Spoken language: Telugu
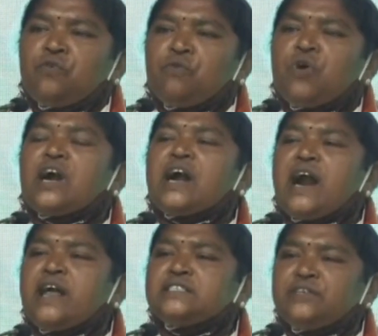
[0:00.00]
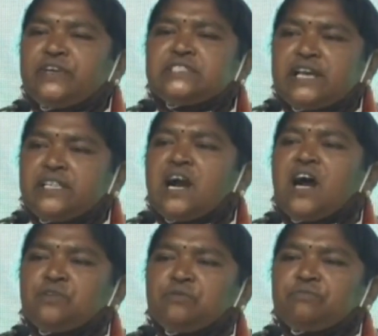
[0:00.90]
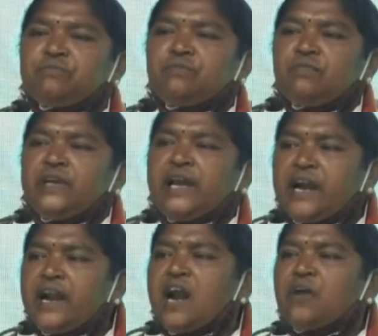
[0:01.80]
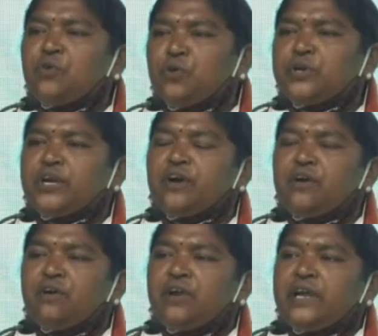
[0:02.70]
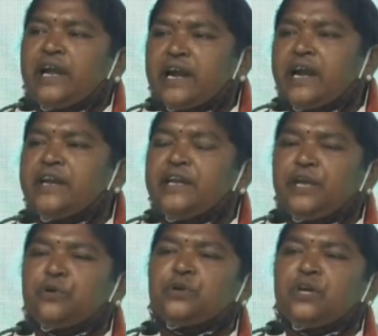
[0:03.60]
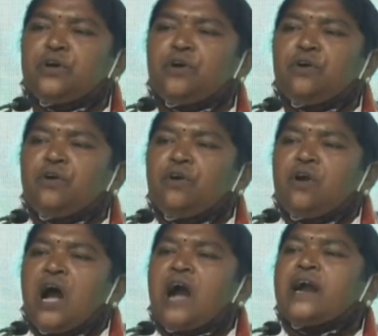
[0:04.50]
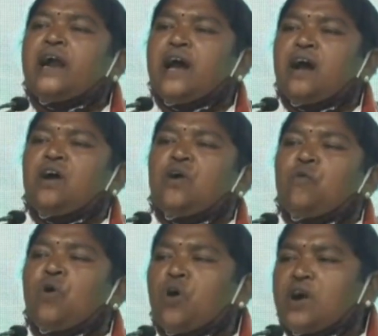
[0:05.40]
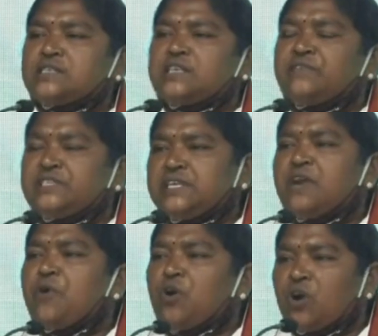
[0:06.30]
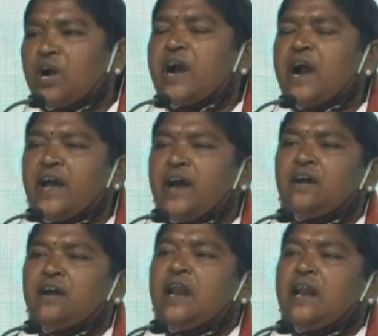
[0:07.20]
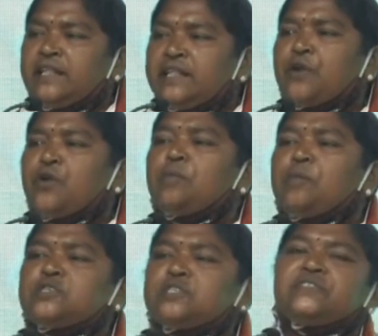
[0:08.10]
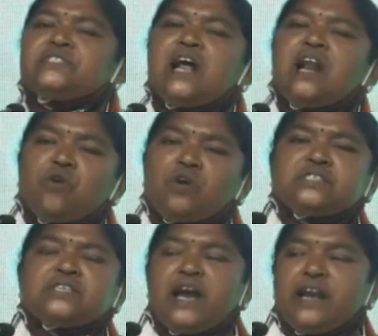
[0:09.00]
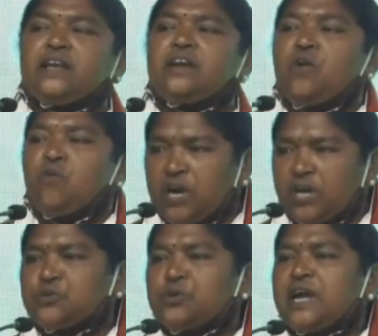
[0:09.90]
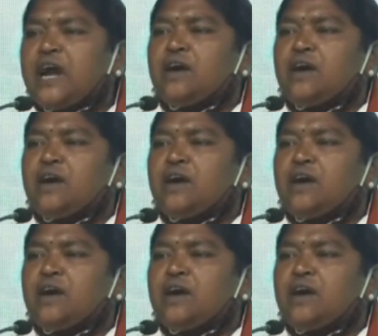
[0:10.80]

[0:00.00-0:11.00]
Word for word: ఒక కాడ జీవించేది కాదు ఎక్కడ అడవులు ఉంటాయో ఎక్కడ నీరుంటుందో అక్కడ ఒక్కొక్క సంవత్సరం ఒక్కొక్క కాడ లేదా రెండు మూడు సంవత్సరాలకు ఒక్కసారి ఒక చోట